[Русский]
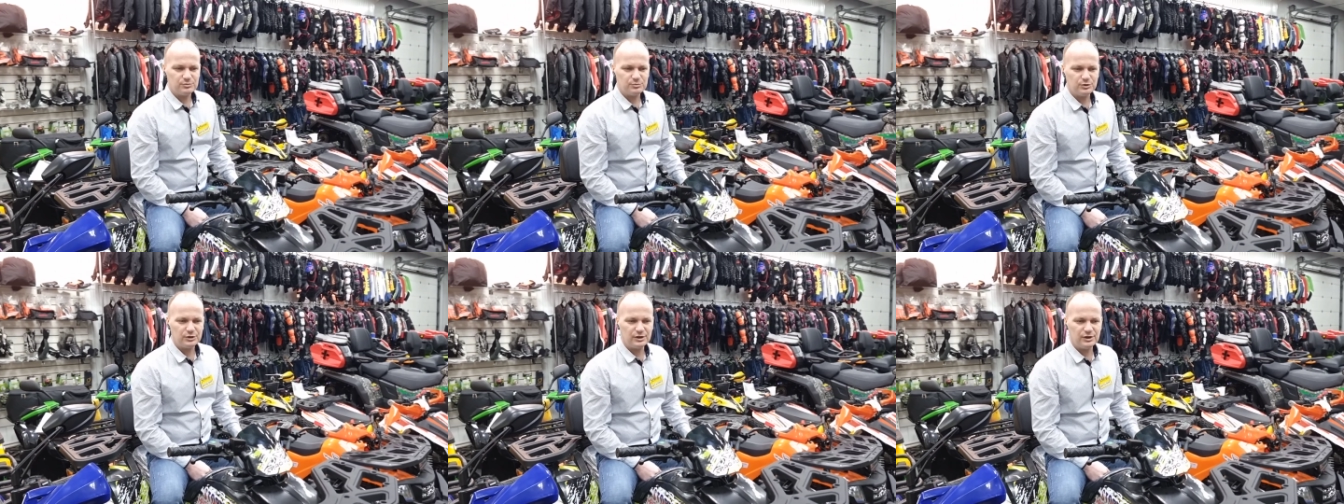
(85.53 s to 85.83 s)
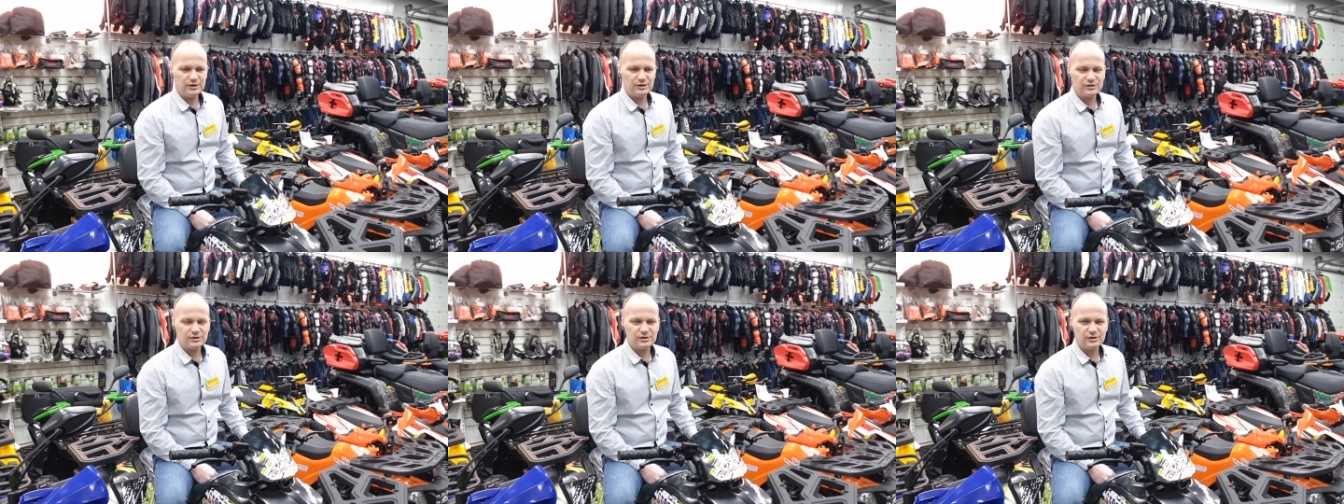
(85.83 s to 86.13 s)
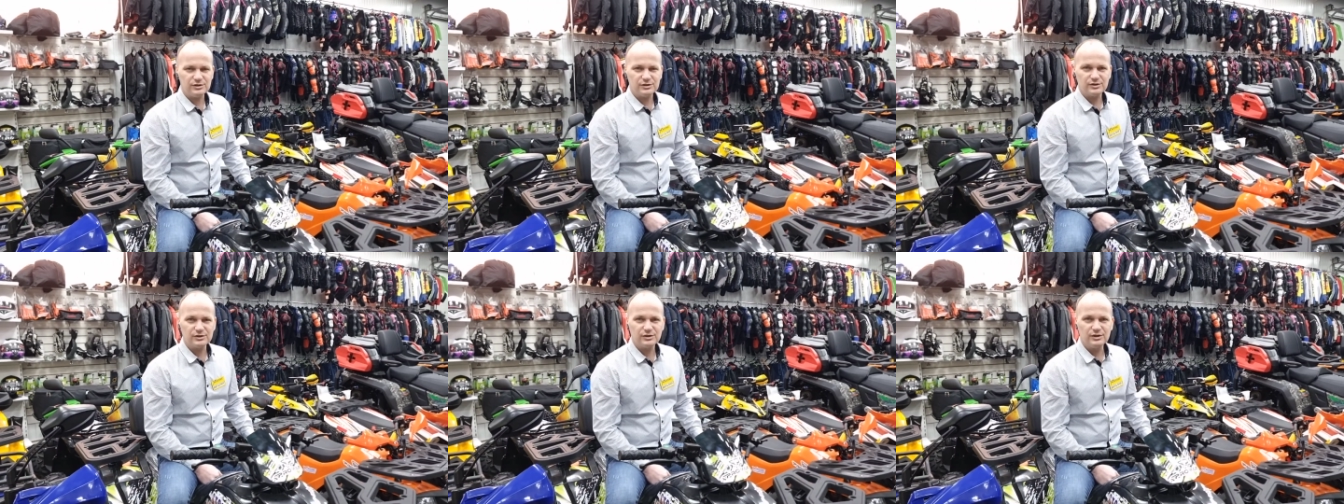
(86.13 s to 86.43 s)
собирается
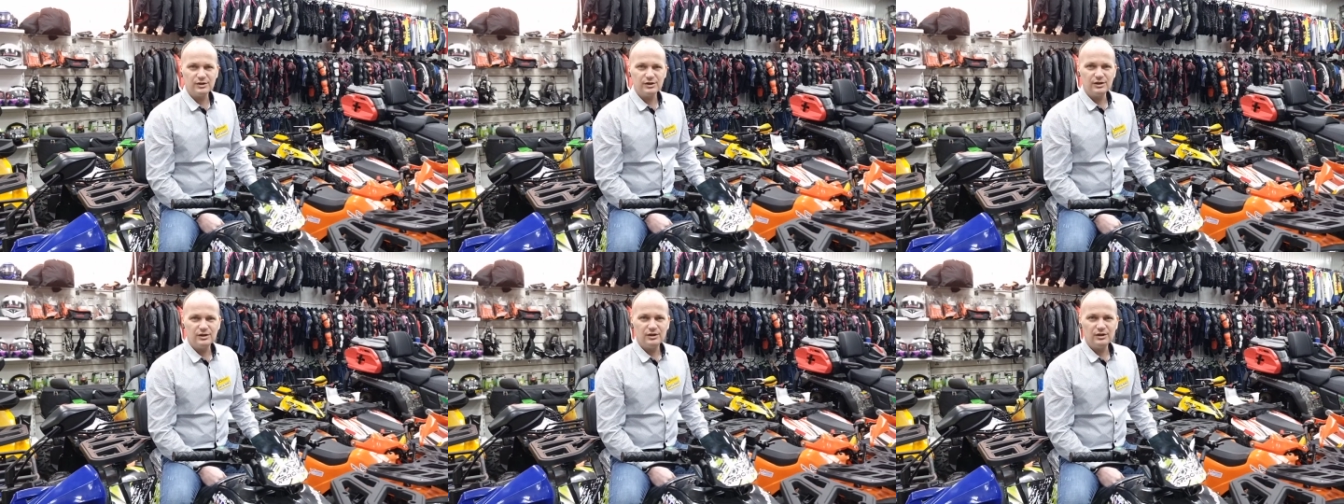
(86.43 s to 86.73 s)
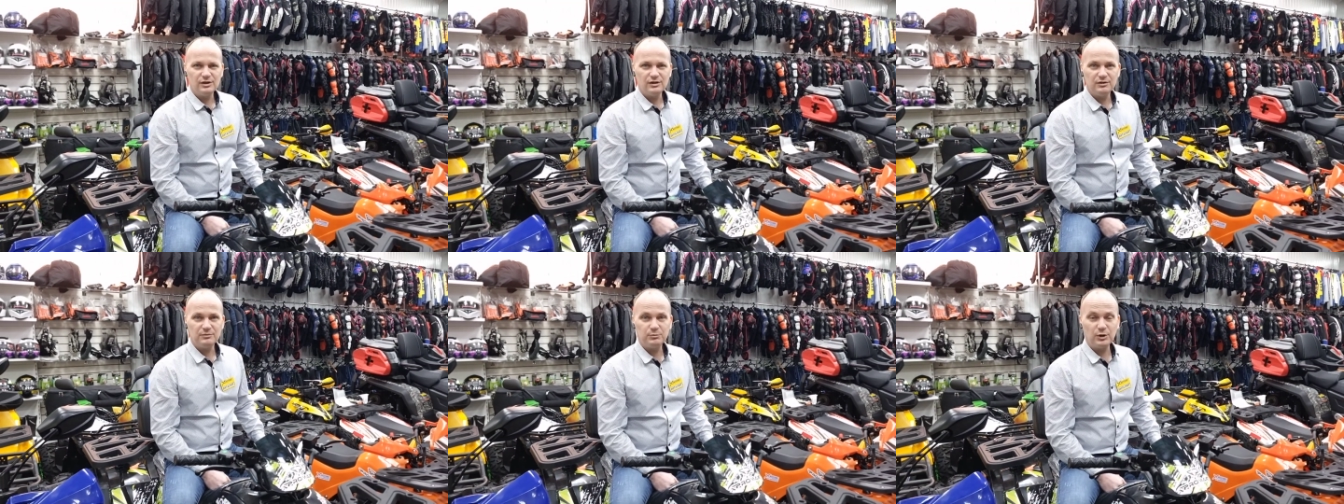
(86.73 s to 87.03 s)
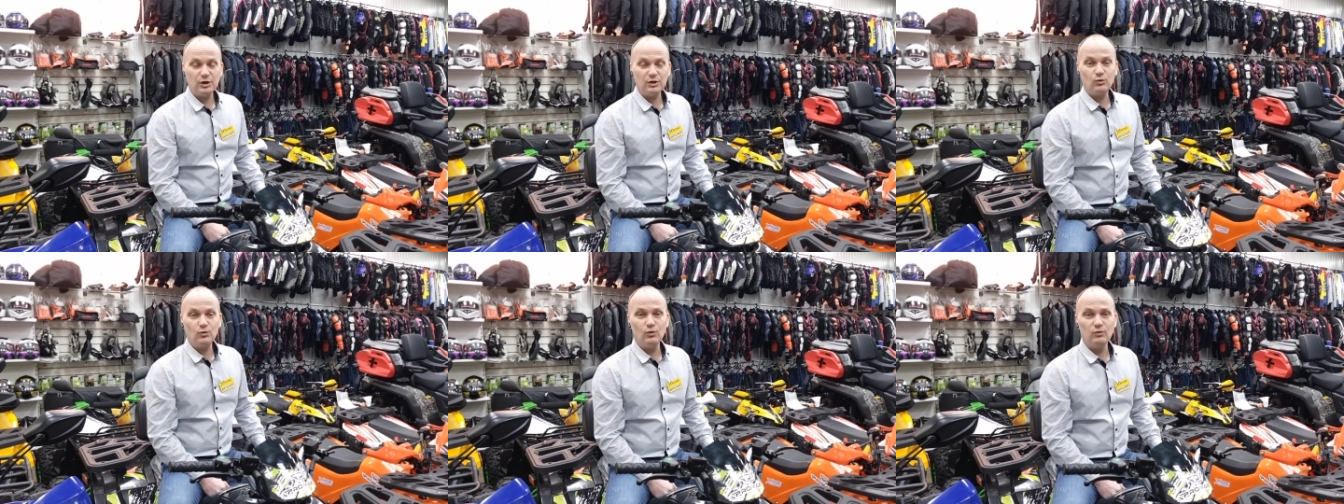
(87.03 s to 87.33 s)
из
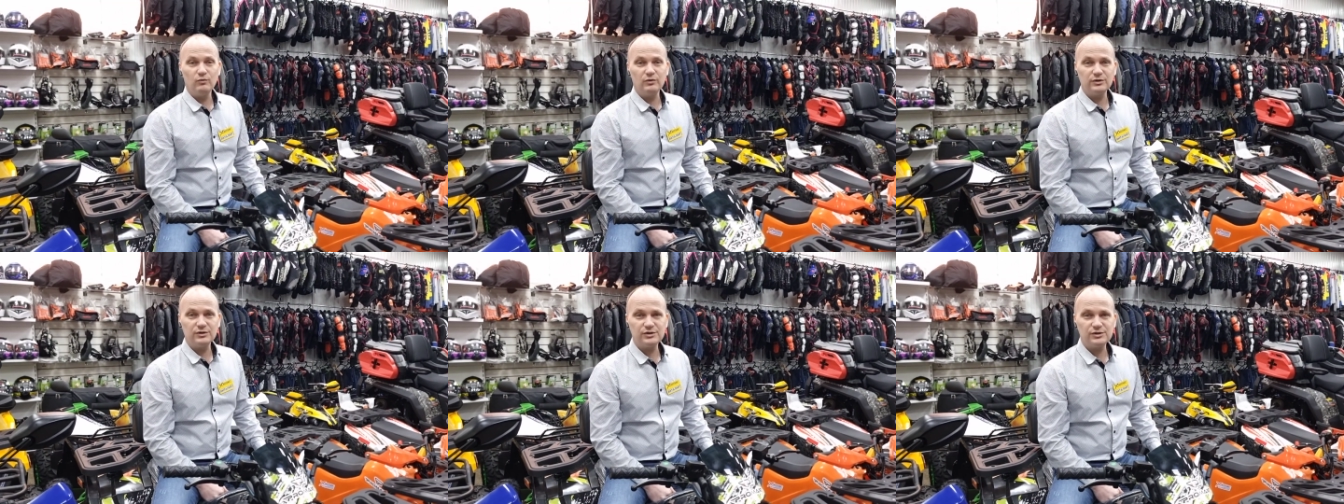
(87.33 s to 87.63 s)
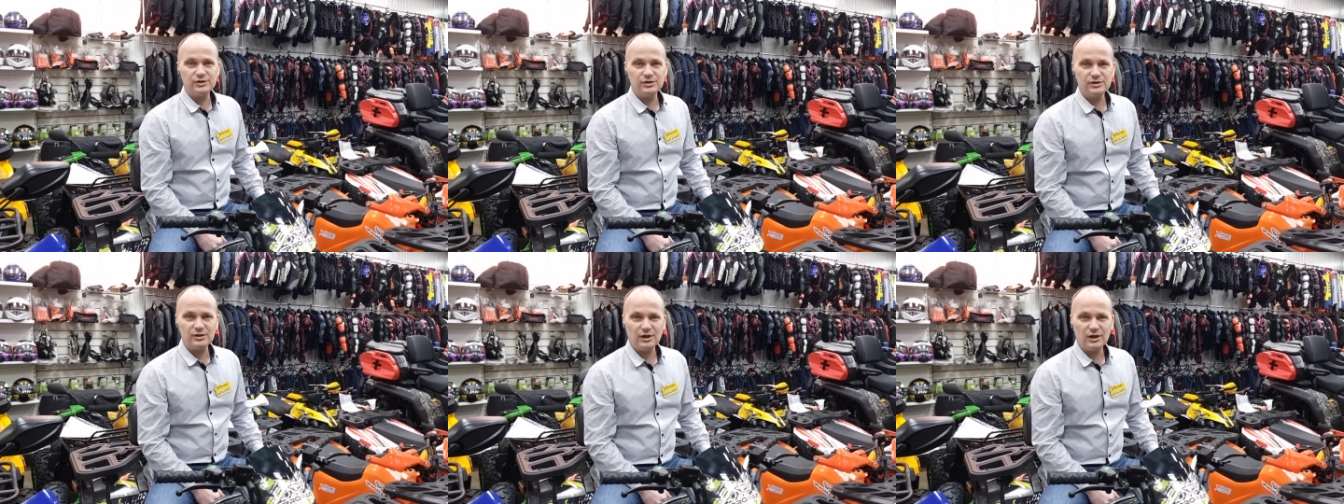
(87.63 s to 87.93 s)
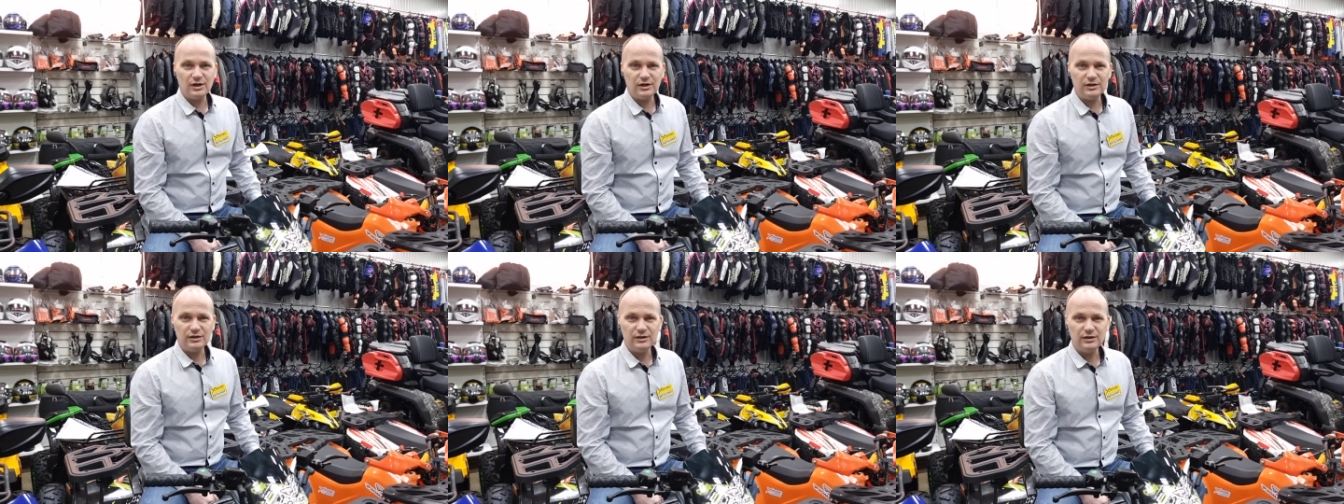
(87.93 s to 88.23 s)
бракованных
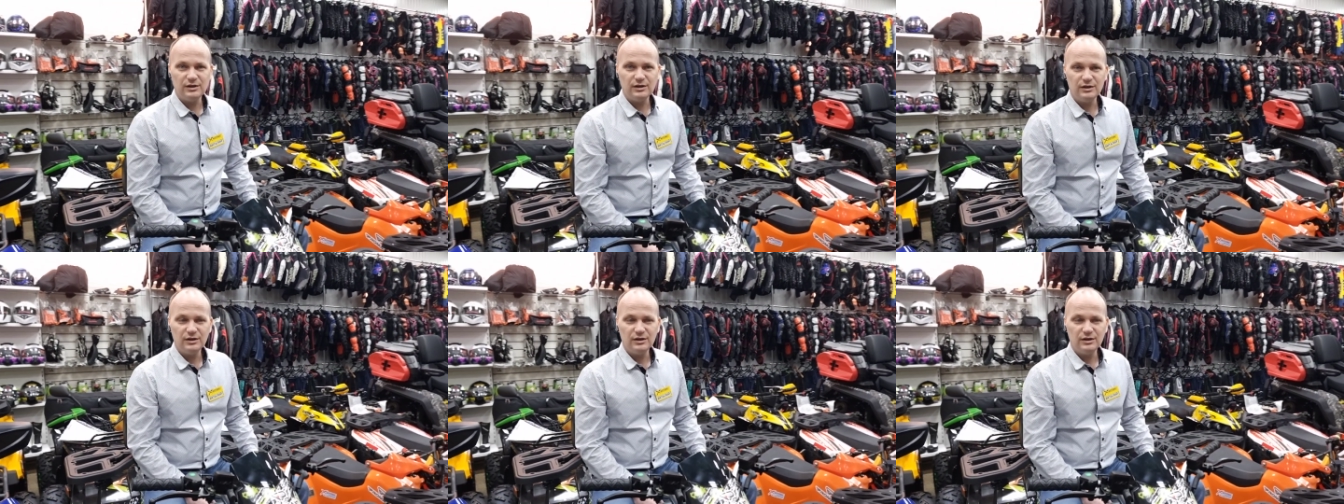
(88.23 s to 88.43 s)
деталей.